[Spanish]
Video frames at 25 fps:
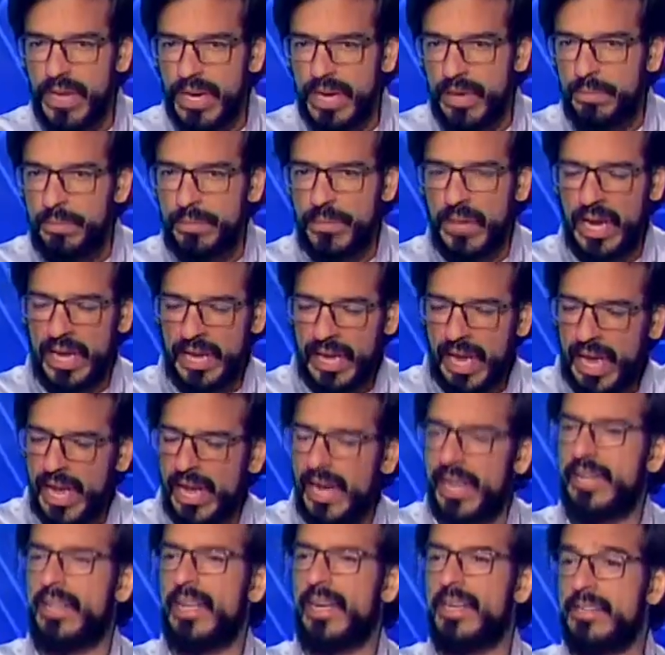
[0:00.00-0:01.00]
Mira, hay que
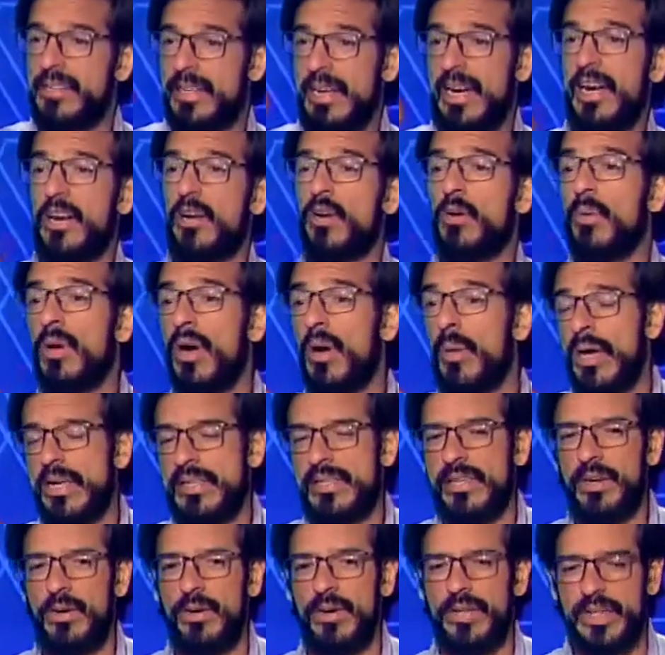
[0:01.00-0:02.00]
caracterizar algo más
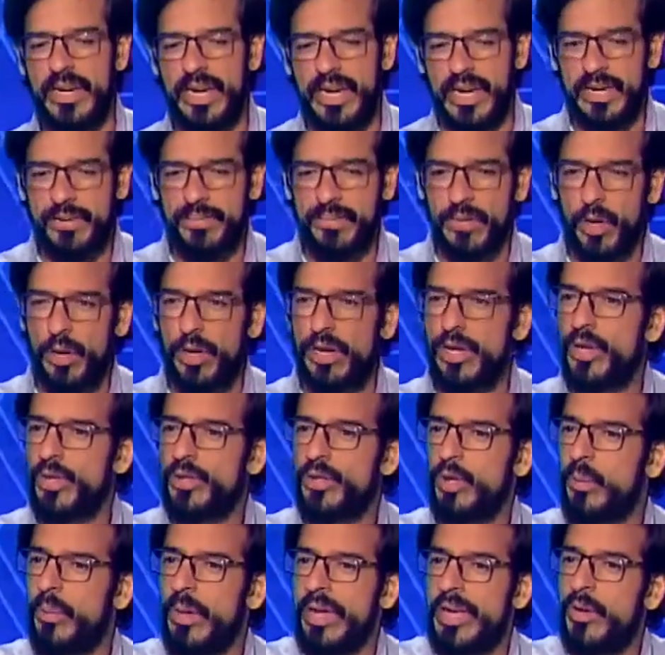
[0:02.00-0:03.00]
básico, Andrina. Hoy en
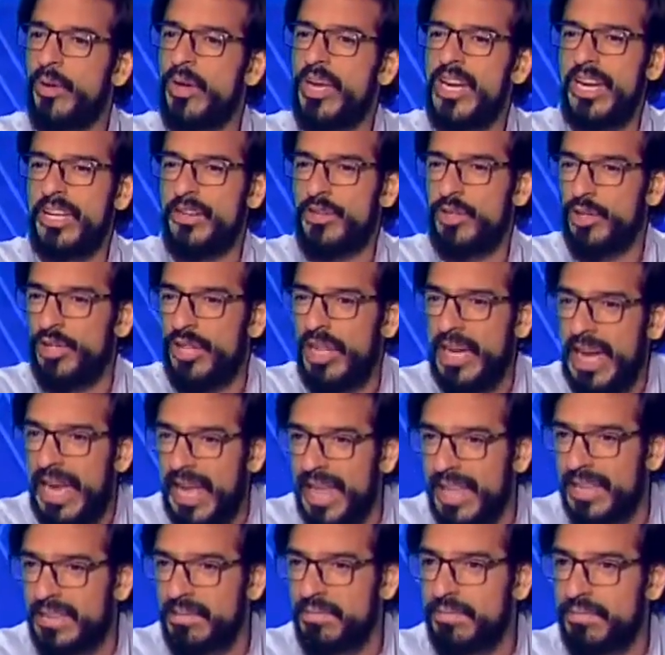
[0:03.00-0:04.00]
nuestro país no hay elección de
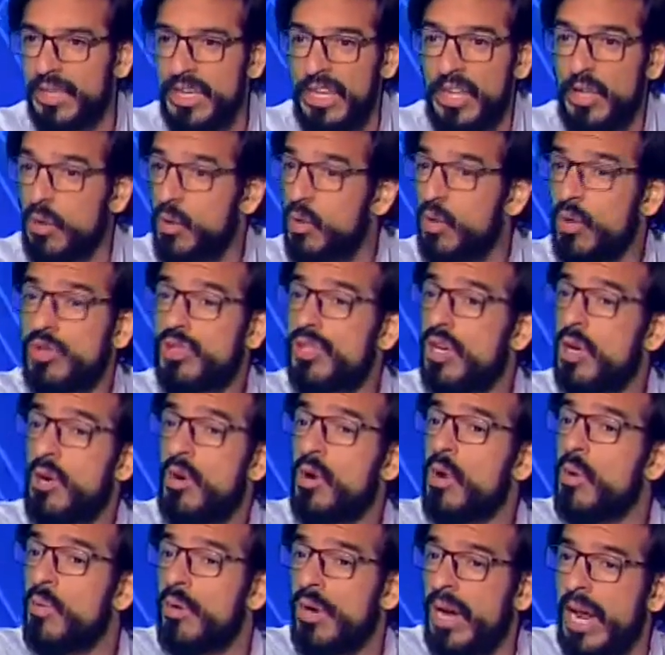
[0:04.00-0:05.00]
nada, ni de un consejo
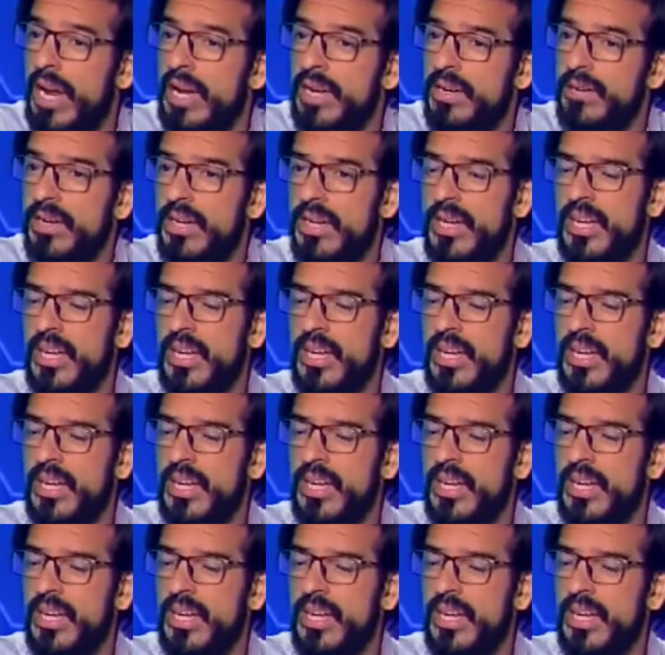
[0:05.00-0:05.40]
comunal.